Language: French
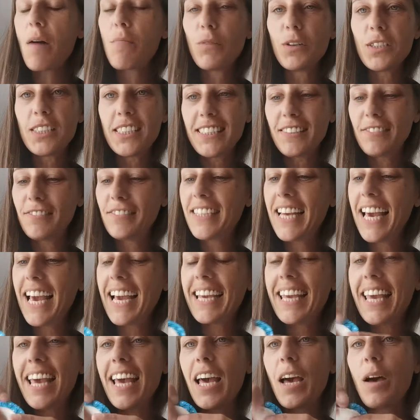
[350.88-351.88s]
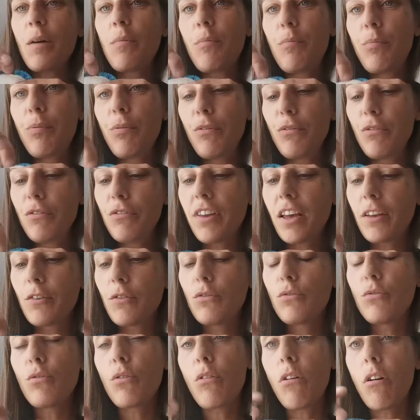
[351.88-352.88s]
motif derrière, plus un
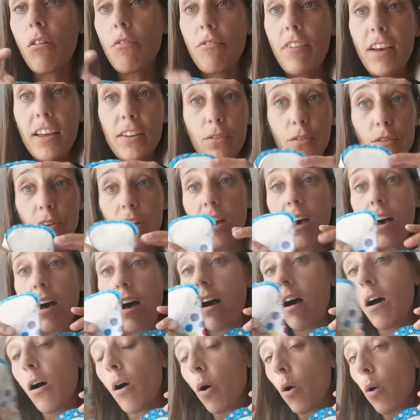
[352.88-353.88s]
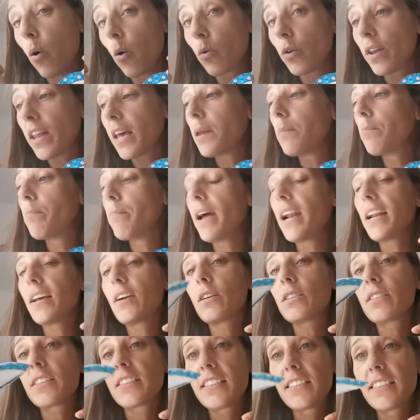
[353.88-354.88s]
autre. Donc en fait, on a, on a une belle
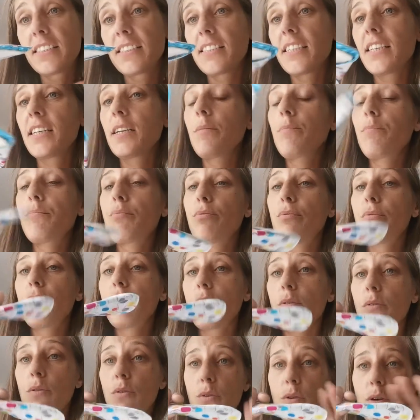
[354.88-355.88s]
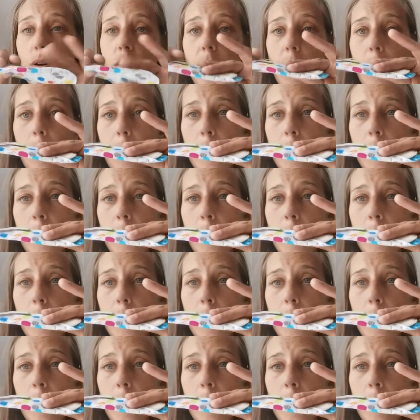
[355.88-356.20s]
quantité pour une,